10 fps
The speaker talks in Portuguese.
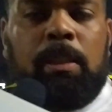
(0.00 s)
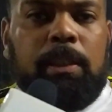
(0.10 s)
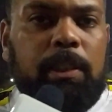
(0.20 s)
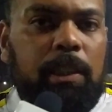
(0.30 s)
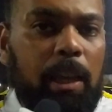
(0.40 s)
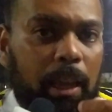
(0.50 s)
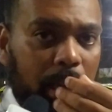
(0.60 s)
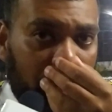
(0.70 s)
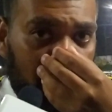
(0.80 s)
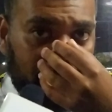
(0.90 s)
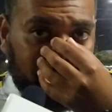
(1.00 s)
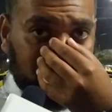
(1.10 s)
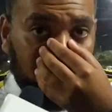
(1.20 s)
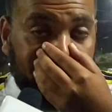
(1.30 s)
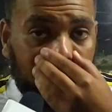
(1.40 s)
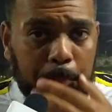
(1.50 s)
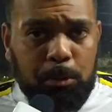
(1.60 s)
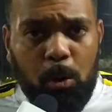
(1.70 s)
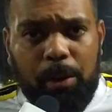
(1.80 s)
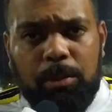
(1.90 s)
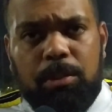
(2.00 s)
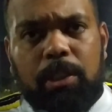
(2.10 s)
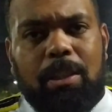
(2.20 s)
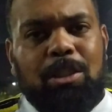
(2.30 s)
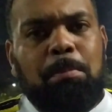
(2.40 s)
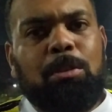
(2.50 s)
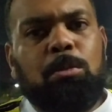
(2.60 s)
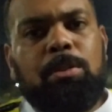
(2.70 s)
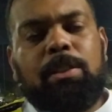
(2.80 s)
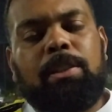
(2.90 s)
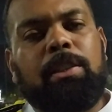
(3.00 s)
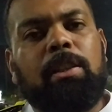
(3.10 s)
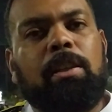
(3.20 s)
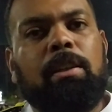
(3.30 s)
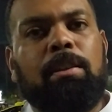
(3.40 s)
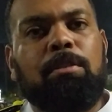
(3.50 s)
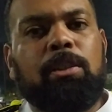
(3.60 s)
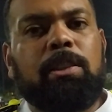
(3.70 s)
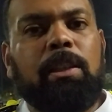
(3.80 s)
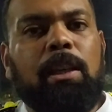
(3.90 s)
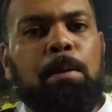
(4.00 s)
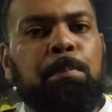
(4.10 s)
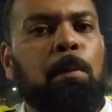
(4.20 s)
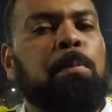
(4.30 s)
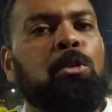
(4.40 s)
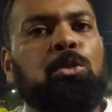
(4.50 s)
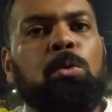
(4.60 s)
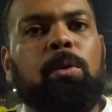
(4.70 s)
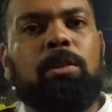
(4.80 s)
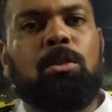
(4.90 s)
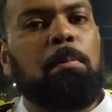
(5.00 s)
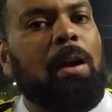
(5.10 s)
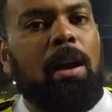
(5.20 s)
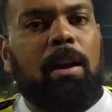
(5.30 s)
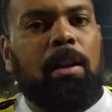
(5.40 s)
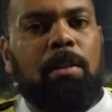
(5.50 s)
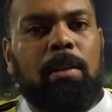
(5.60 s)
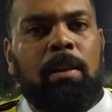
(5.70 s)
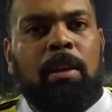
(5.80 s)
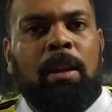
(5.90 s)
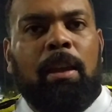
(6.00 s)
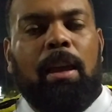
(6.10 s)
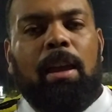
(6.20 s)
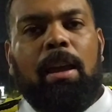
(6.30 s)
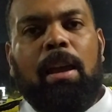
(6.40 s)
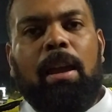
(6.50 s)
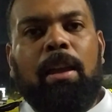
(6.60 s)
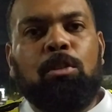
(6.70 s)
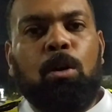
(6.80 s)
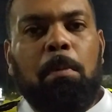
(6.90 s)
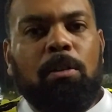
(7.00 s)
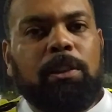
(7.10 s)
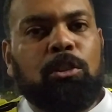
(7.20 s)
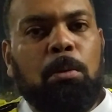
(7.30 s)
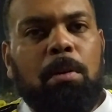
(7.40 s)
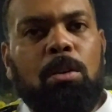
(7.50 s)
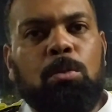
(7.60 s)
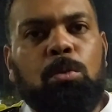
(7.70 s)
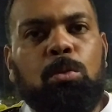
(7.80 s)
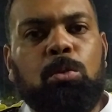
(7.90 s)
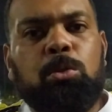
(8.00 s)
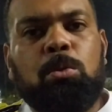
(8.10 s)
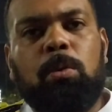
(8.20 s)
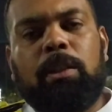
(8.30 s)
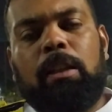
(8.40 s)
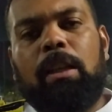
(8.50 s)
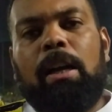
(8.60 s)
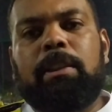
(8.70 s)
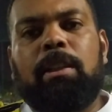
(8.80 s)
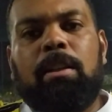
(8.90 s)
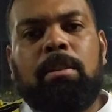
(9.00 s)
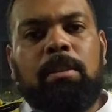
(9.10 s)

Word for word: Sim, é, é dois tempos corridos de 15 minutos que se você propor o jogo e tomar é, é normal você tomar os contra-ataques, né?